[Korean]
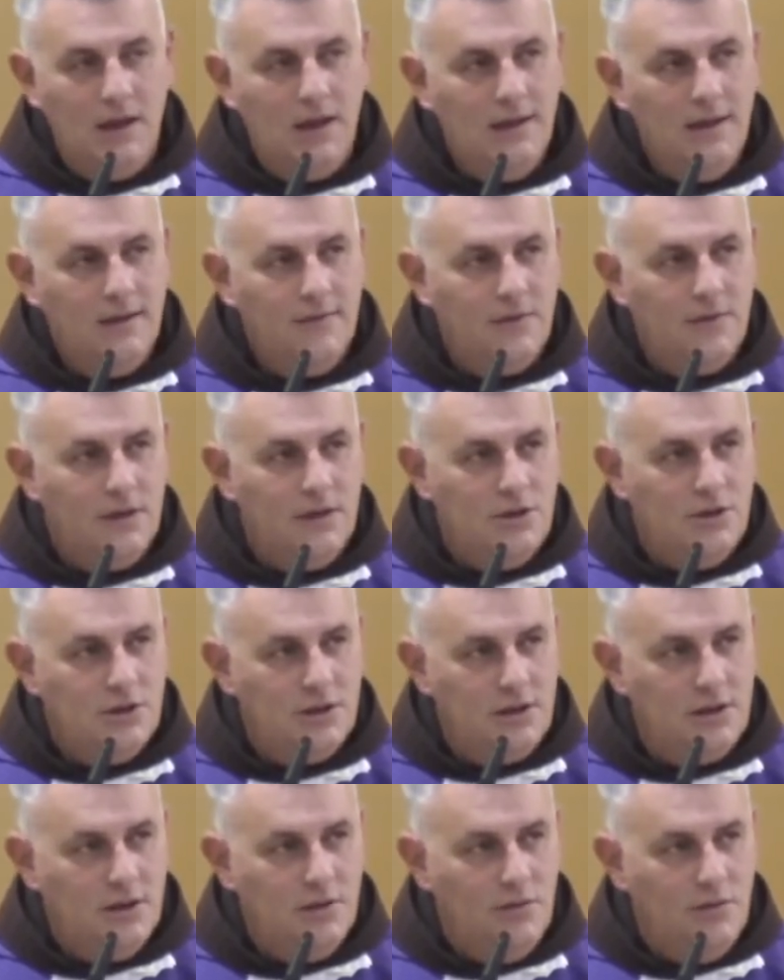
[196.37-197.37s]
그런데
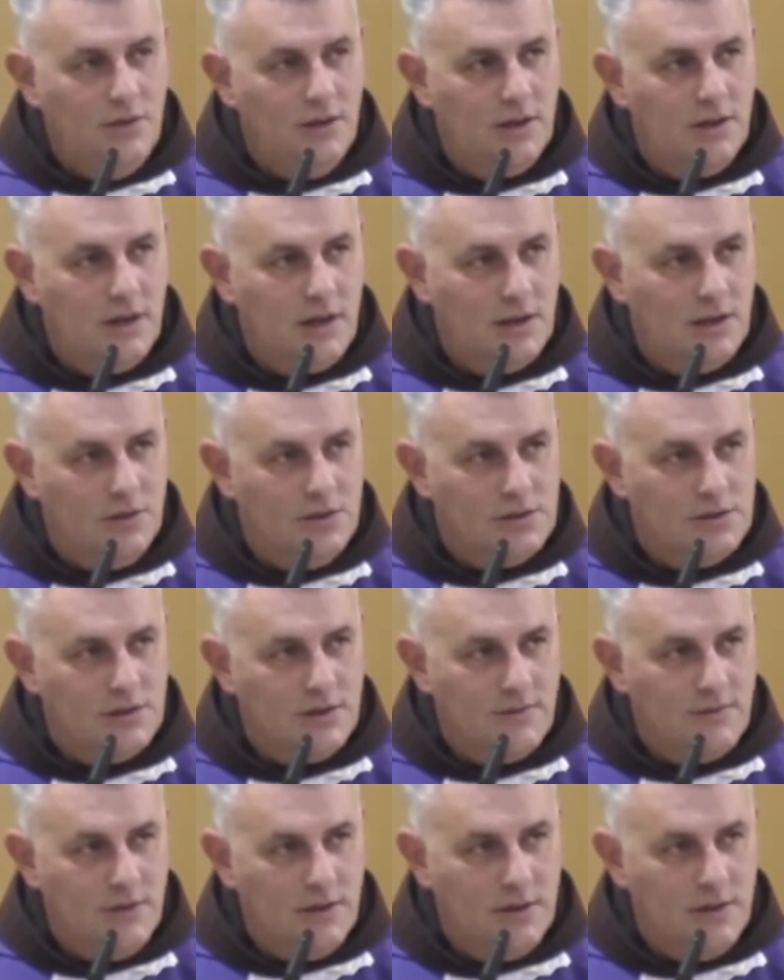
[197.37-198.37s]
이런 말씀들이
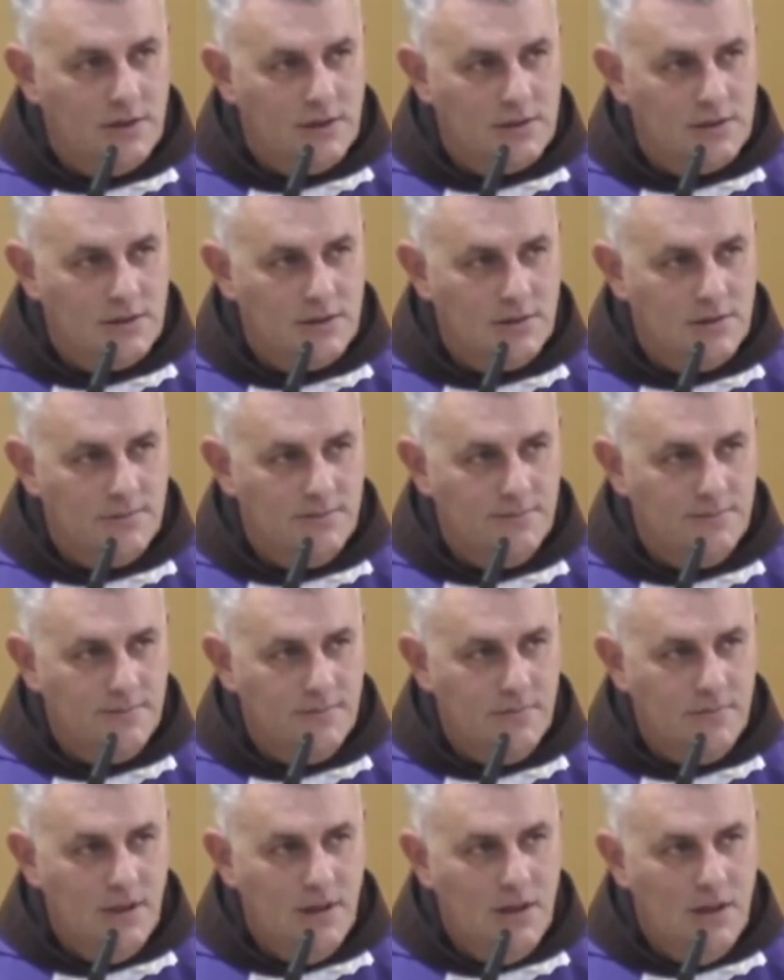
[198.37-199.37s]
기쁜 소식일
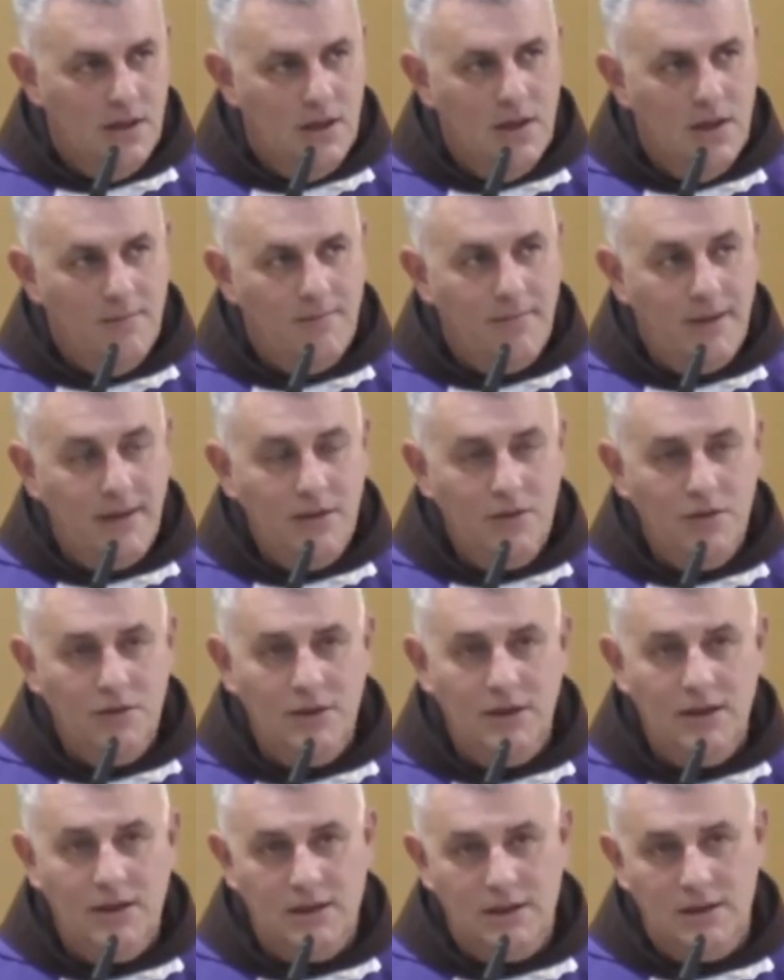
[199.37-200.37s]
수는
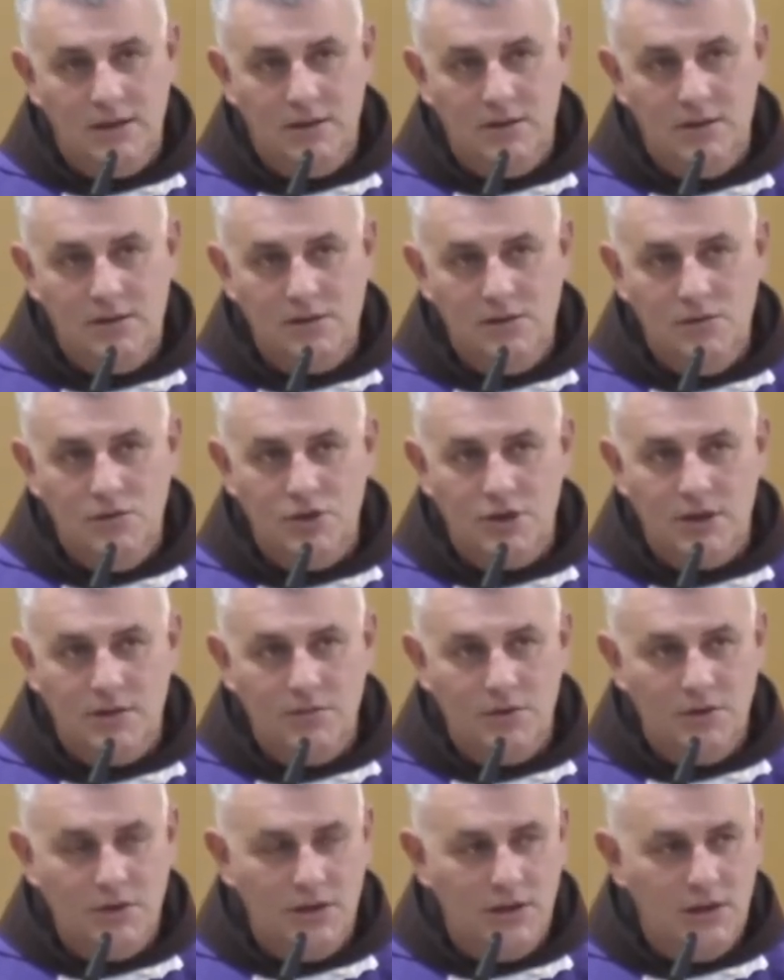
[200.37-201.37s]
없었습니다. 그러나
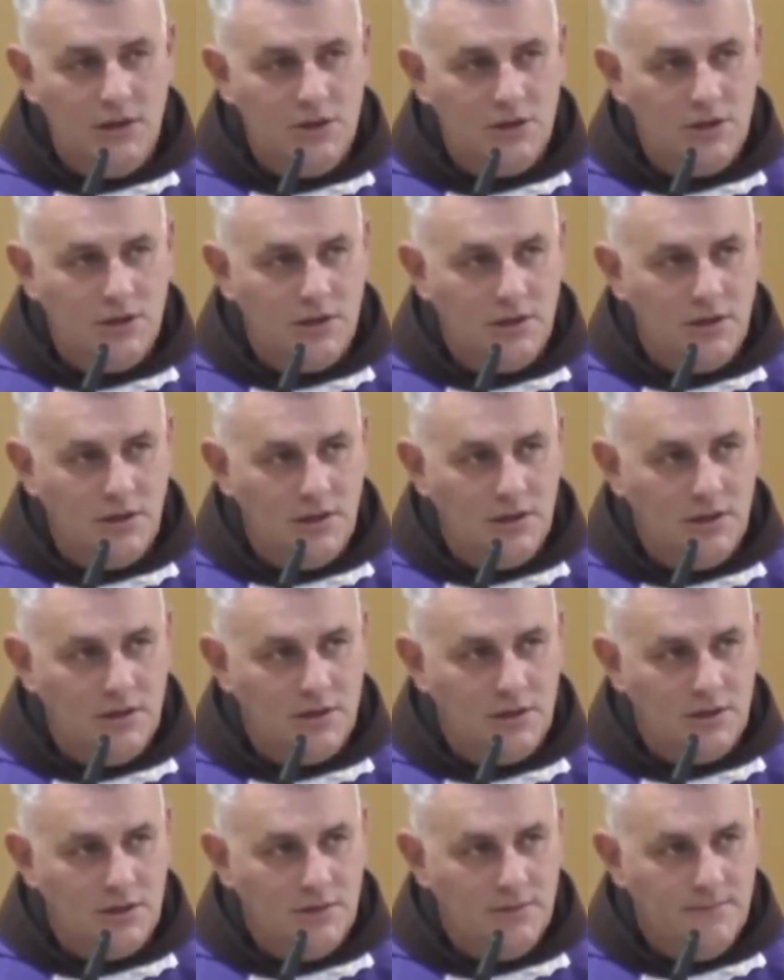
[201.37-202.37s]
복음은
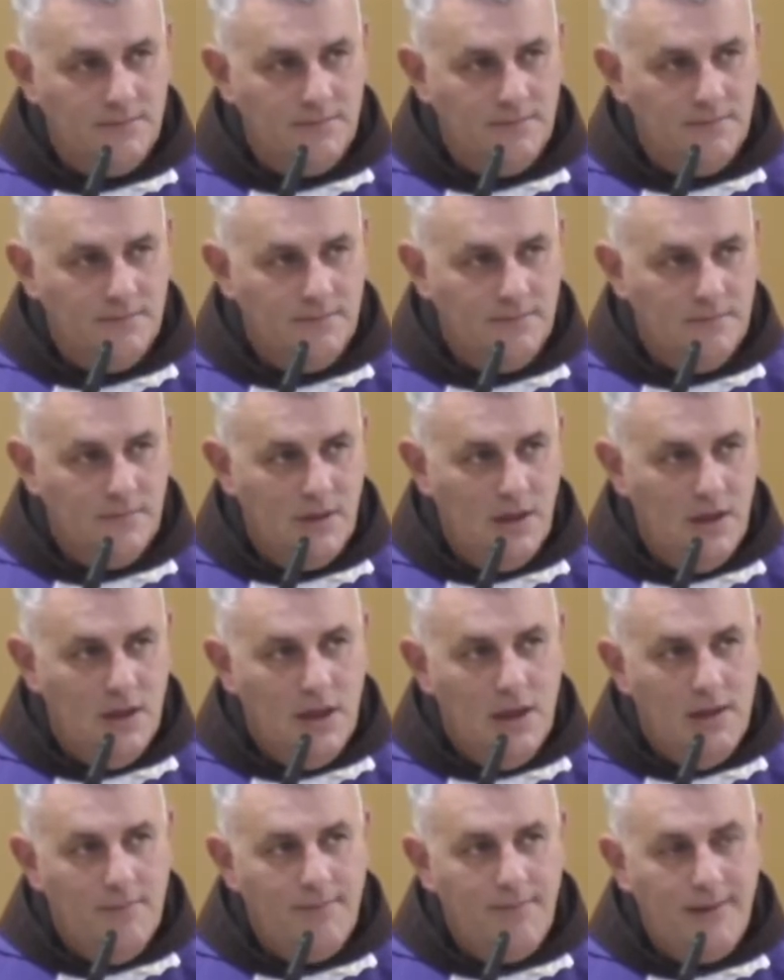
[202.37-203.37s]
항상 기쁜
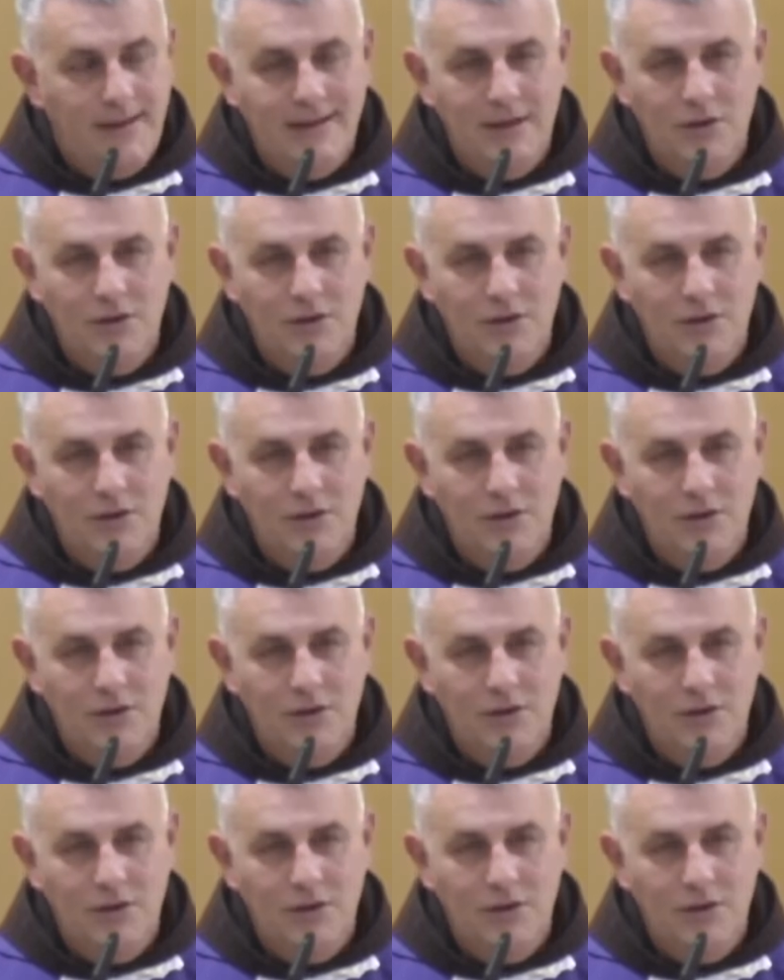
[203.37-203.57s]
소식입니다.